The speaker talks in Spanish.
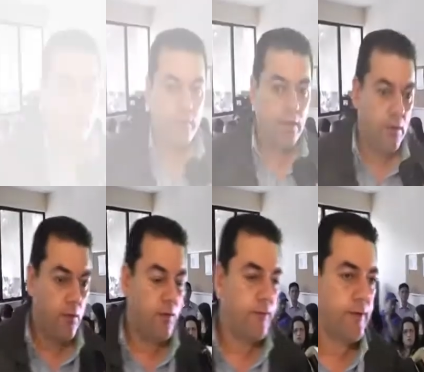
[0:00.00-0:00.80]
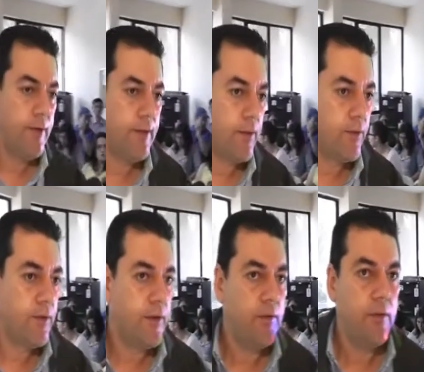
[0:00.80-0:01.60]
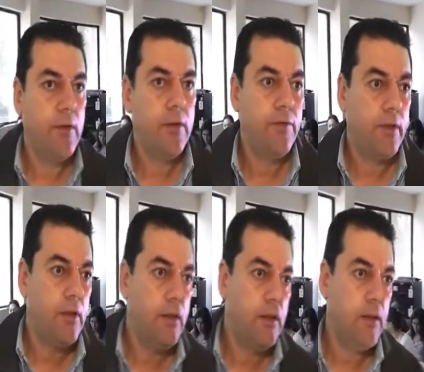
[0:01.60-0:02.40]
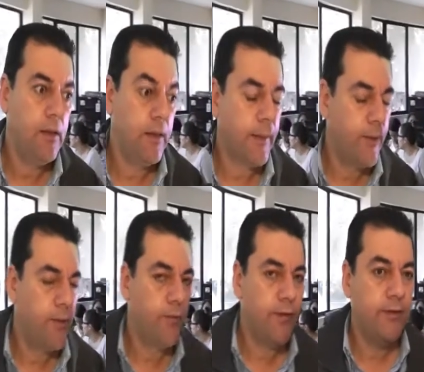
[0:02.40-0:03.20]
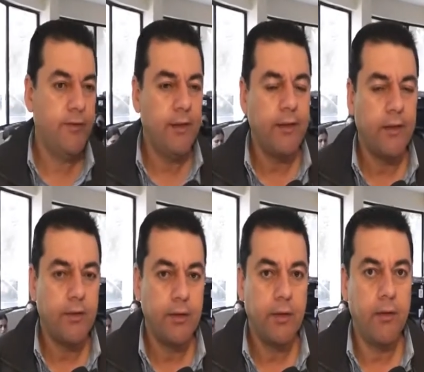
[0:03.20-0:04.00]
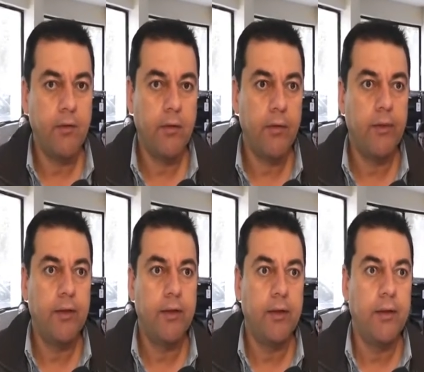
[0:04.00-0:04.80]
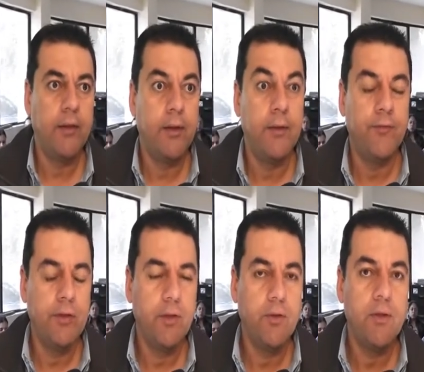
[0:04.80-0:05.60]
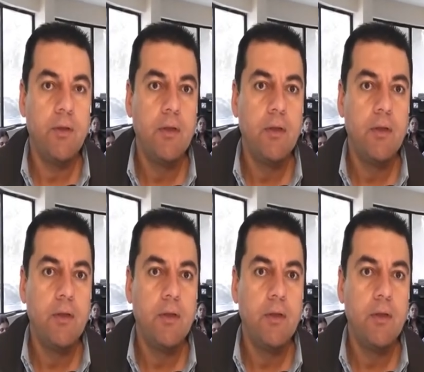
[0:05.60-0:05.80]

Sí, los facilitadores, este, el trabajo de los facilitadores, que es lo que vamos a, enseñar hoy,